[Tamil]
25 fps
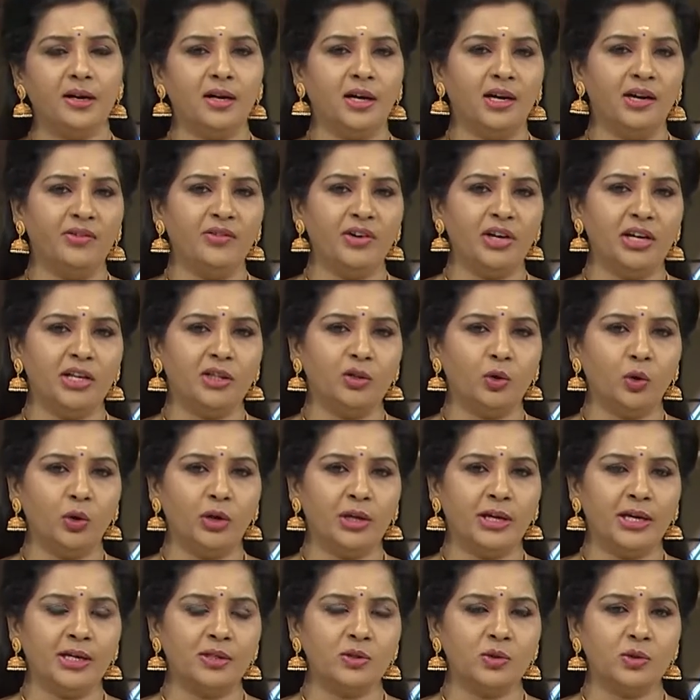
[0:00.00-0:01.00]
கழிவுநீர்
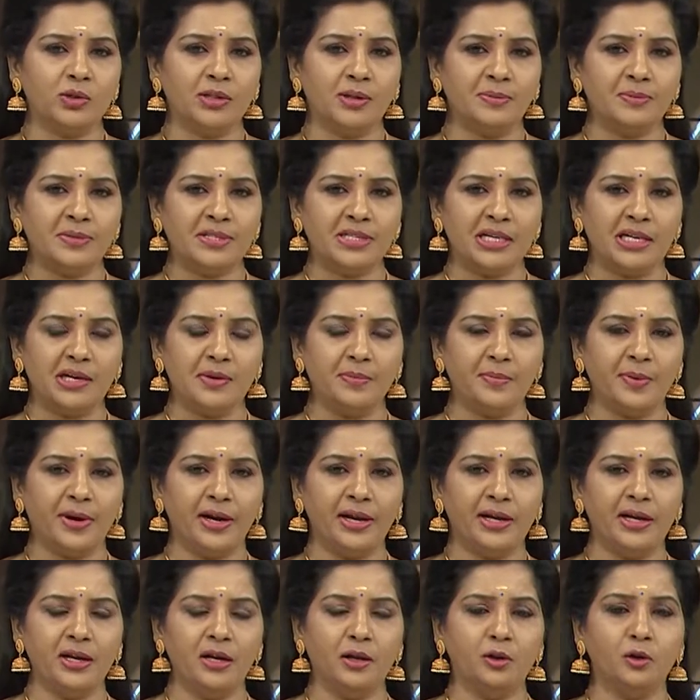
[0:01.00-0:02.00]
தொட்டியை சுத்தம் செய்யும்
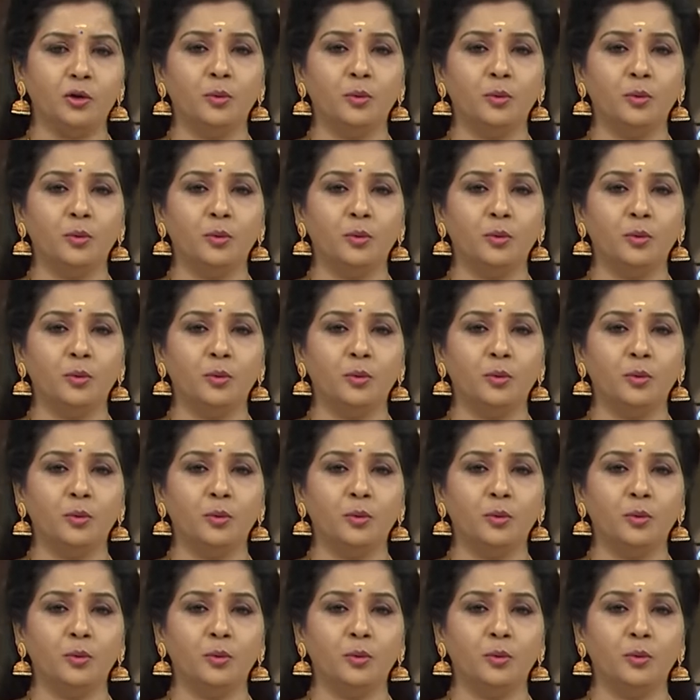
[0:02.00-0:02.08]
பணியில்